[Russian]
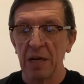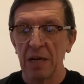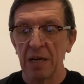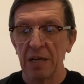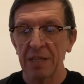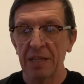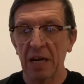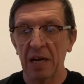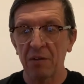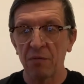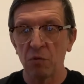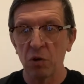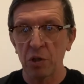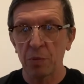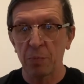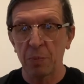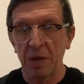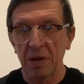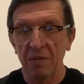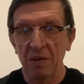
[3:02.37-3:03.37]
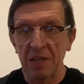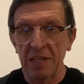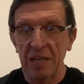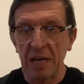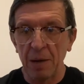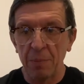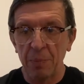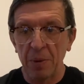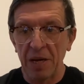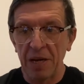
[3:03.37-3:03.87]
Так вот,
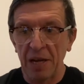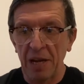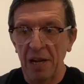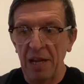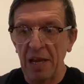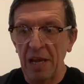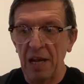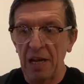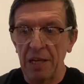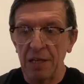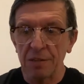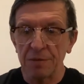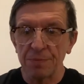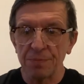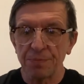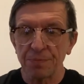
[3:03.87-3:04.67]
проводя параллели